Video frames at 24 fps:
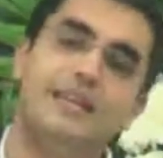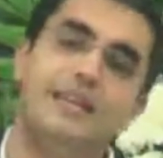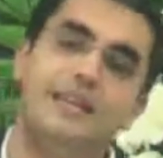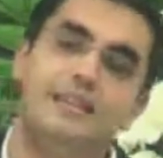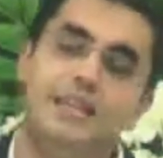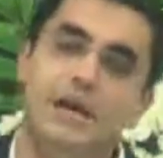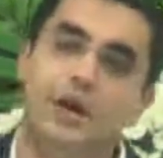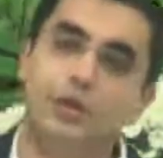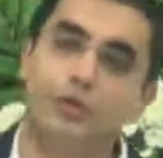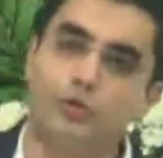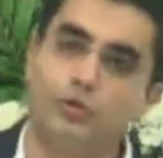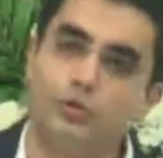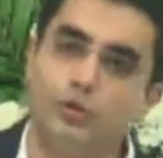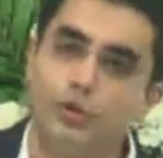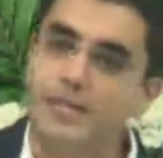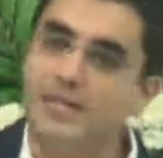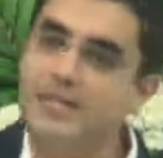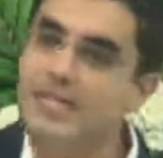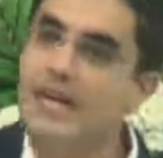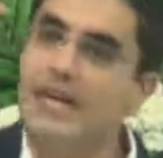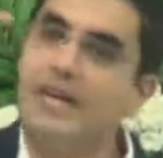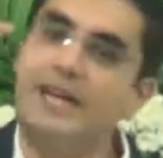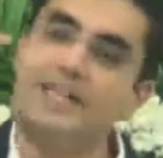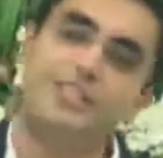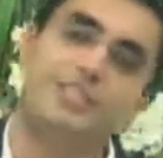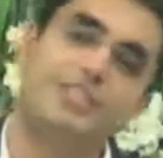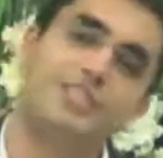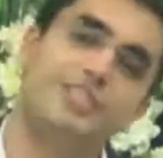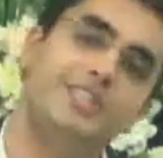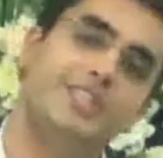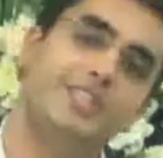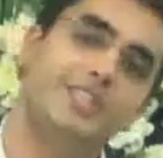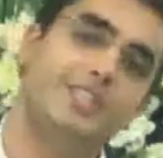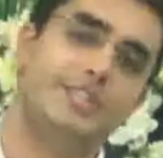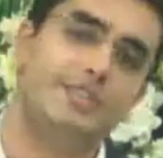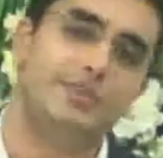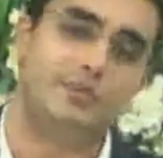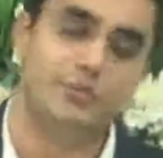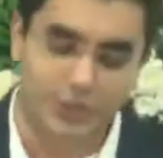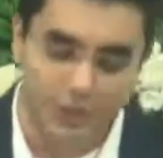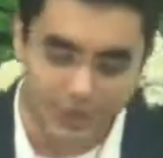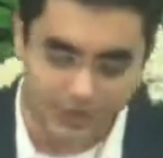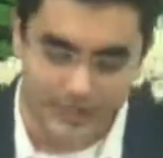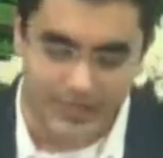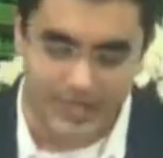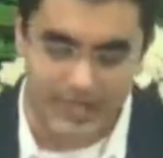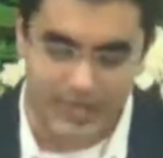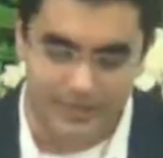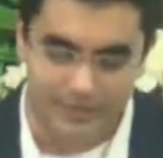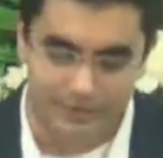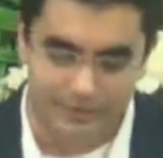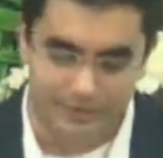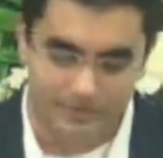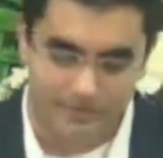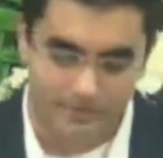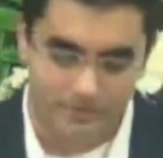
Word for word: da autoridade do Estado.